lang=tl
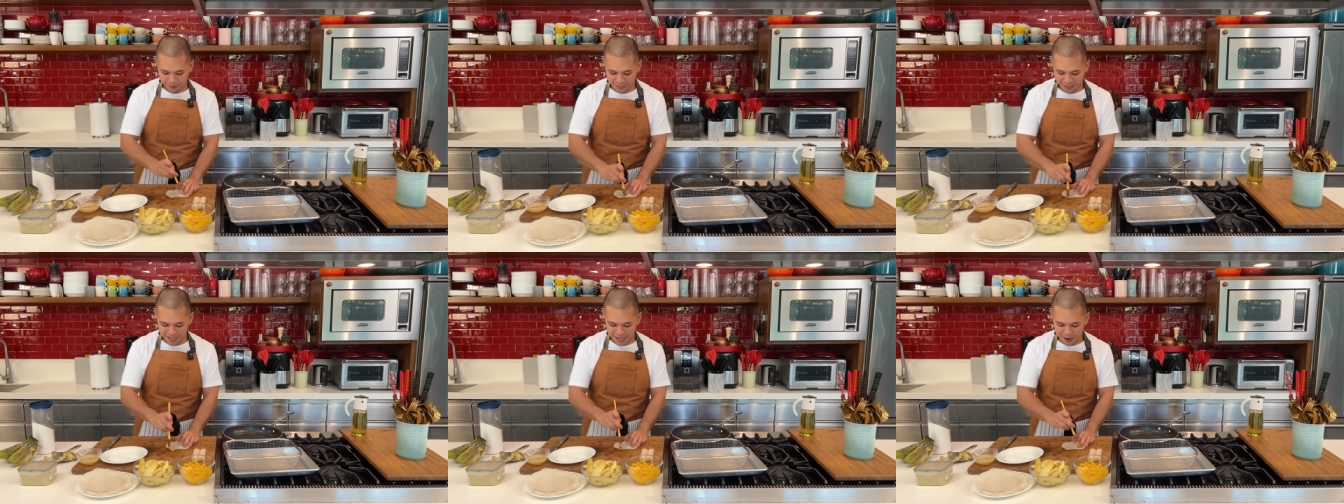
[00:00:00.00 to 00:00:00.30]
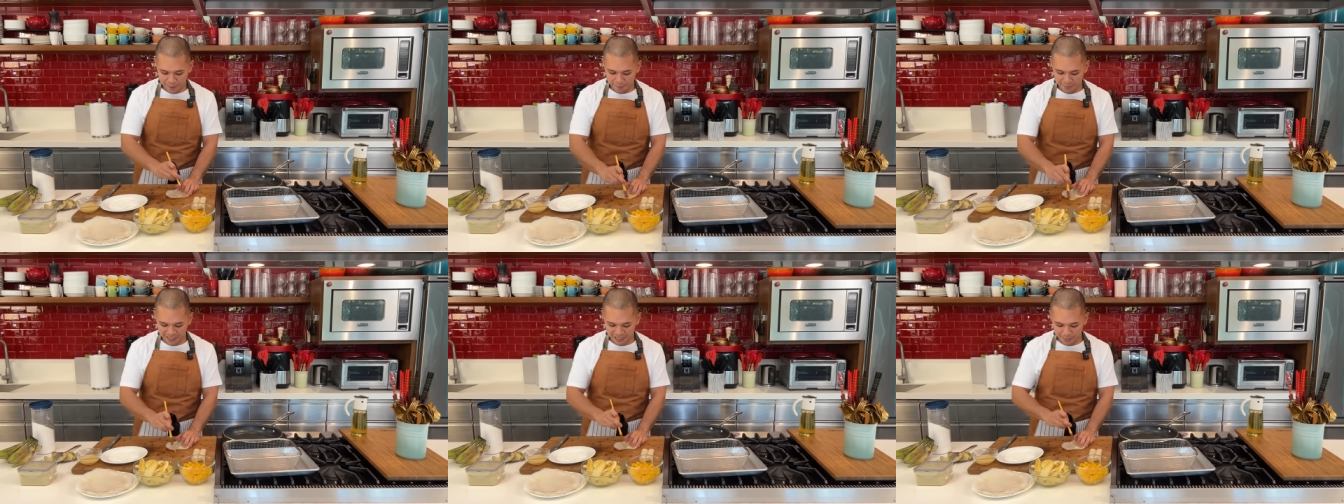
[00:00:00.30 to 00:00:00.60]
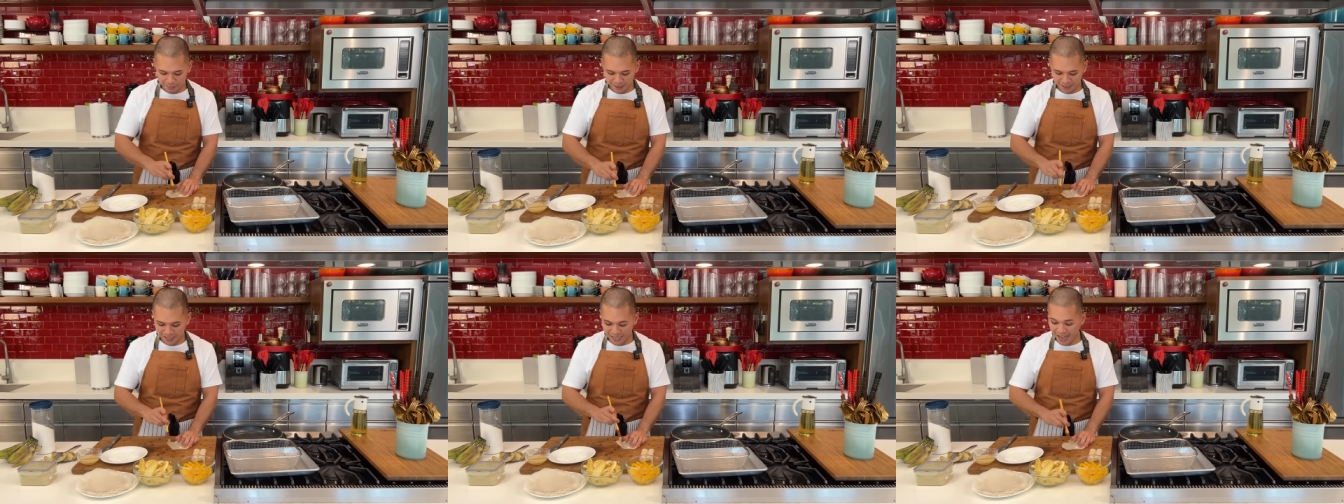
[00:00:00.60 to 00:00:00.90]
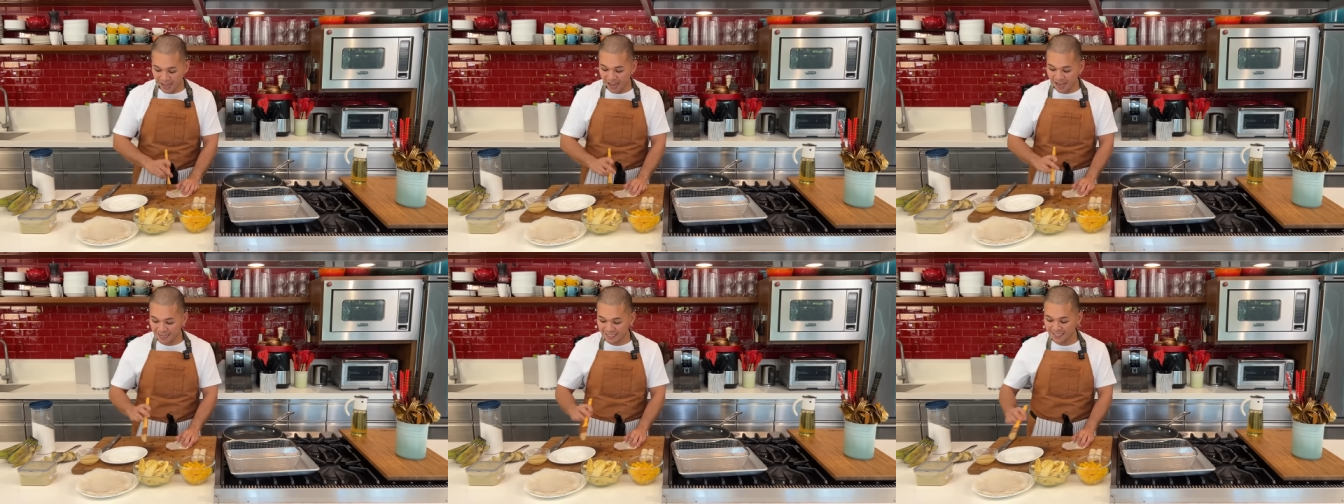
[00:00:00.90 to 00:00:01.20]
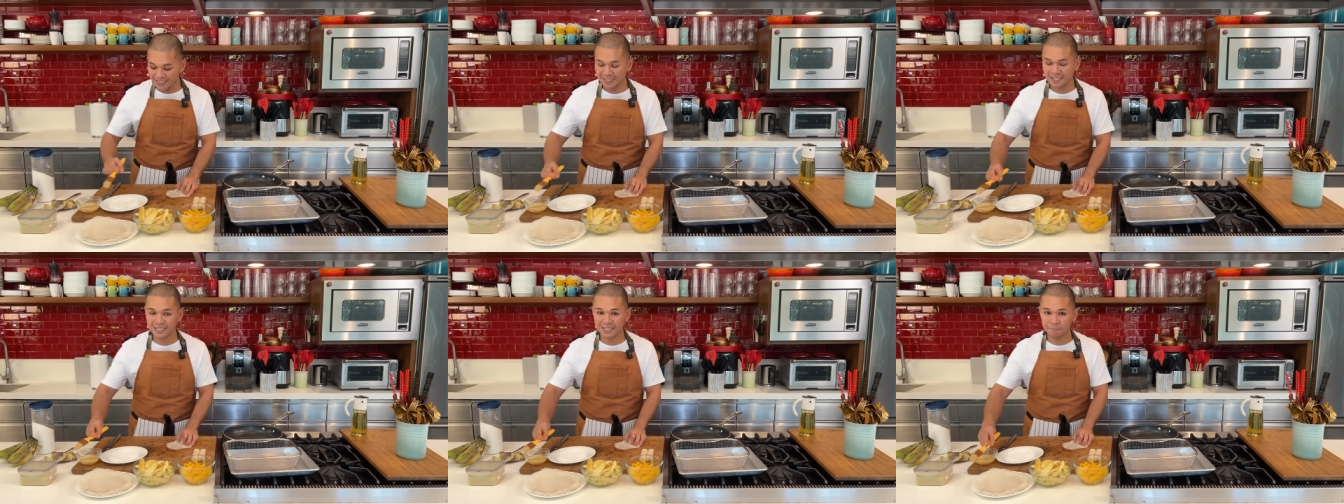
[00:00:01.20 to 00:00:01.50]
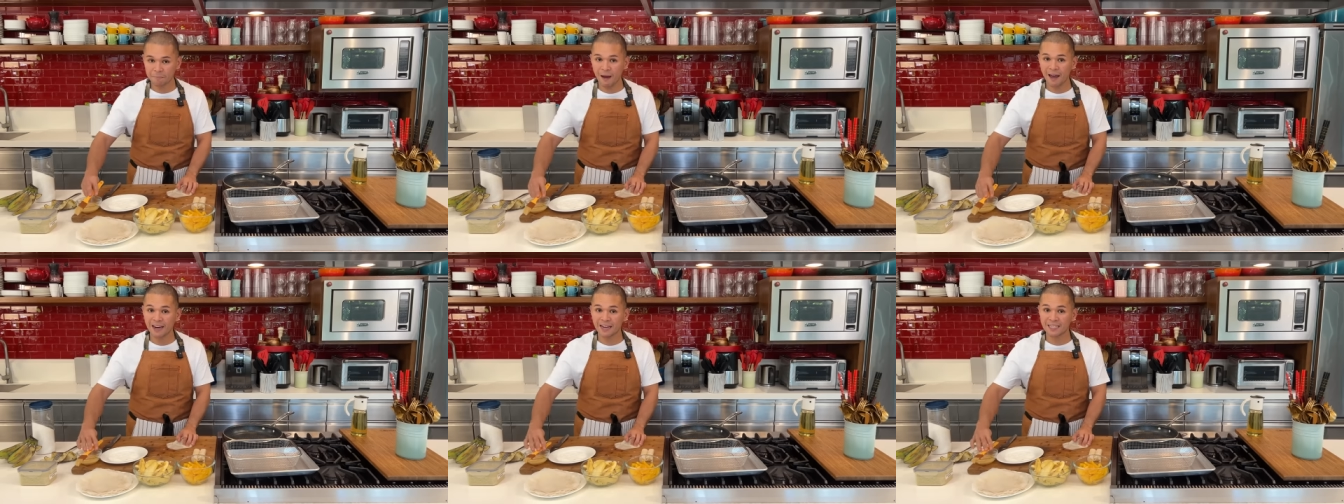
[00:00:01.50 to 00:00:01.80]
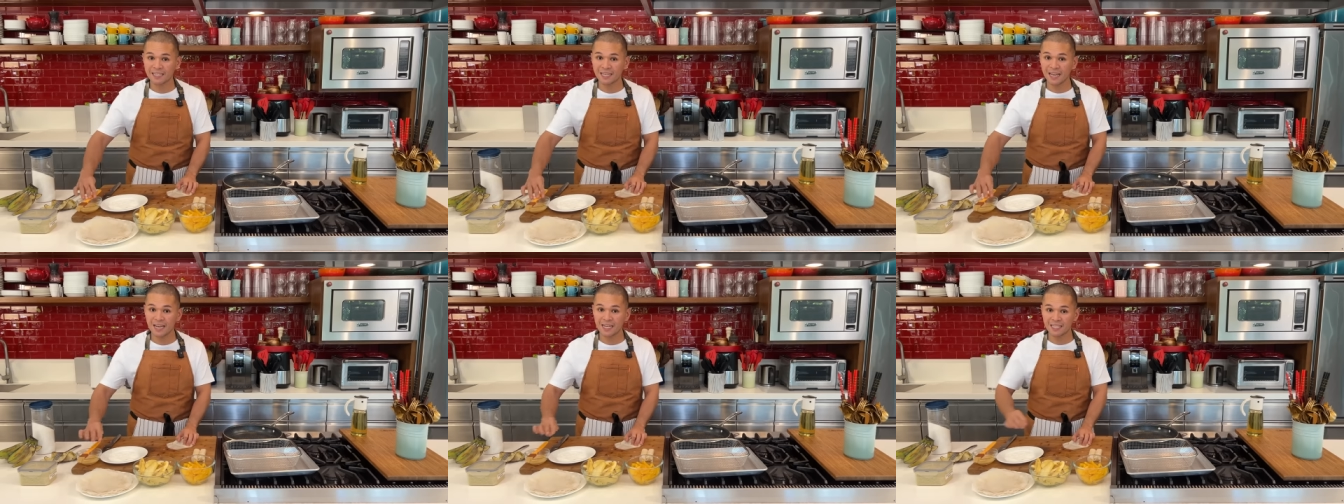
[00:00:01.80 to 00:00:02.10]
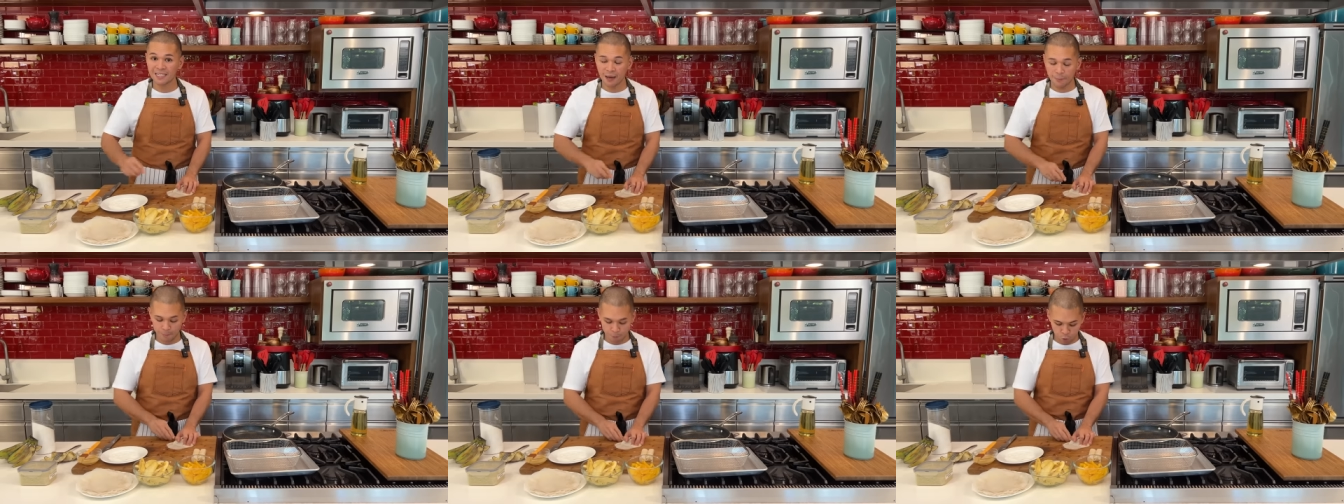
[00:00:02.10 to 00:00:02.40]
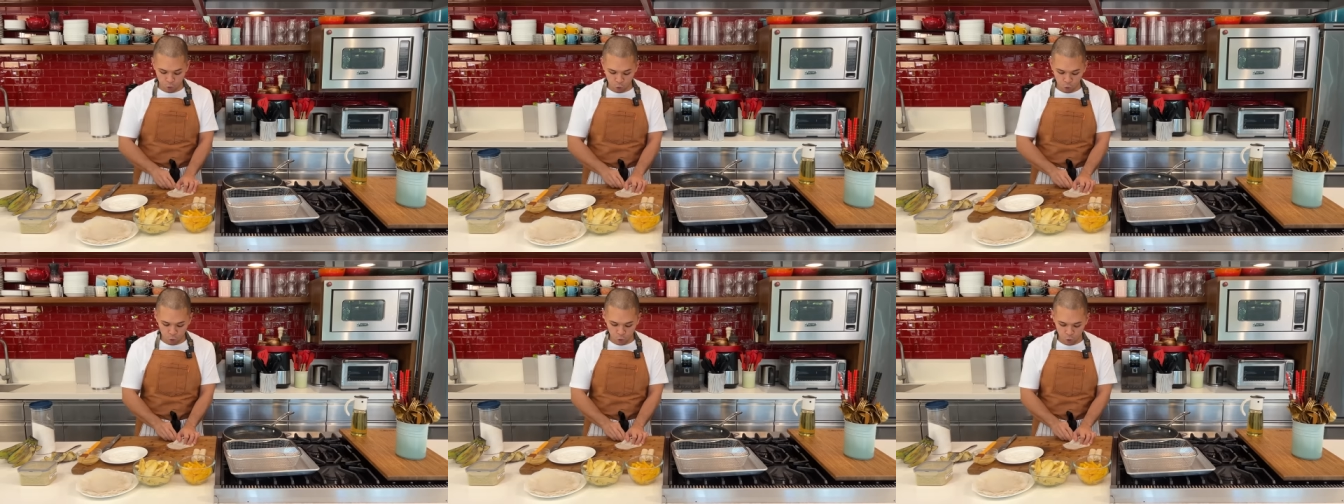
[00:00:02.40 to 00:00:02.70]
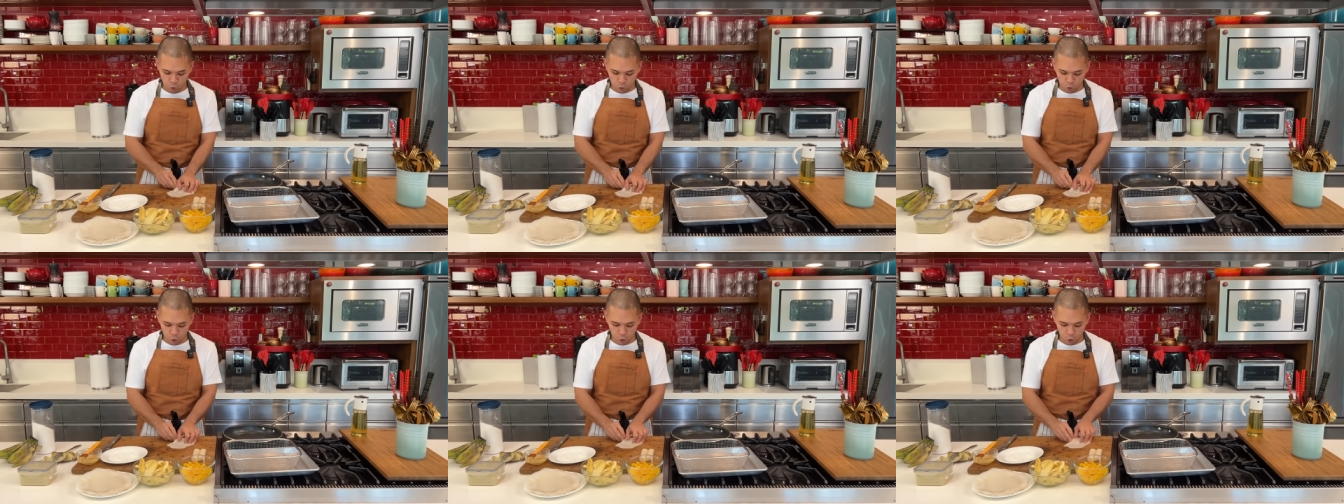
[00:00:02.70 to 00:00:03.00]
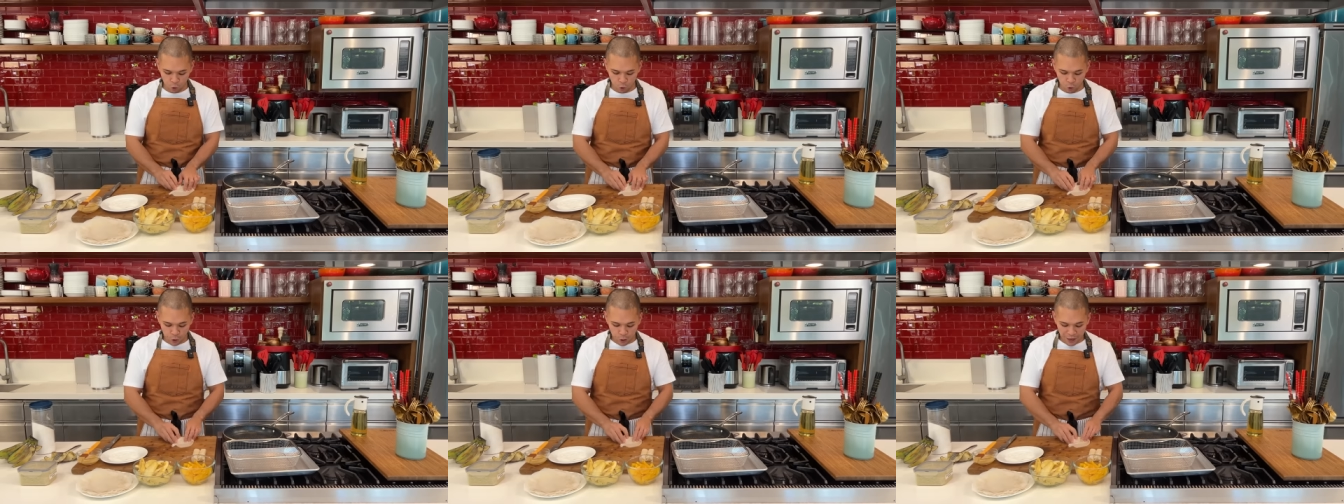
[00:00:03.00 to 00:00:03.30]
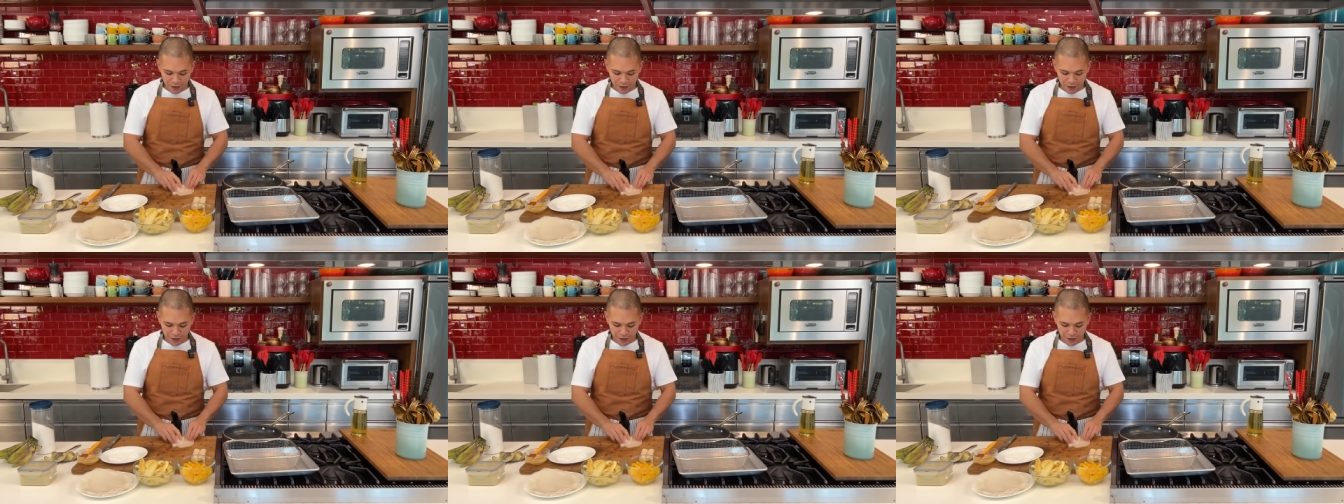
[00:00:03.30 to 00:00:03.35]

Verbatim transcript: ng mas mataas para sa isang produkto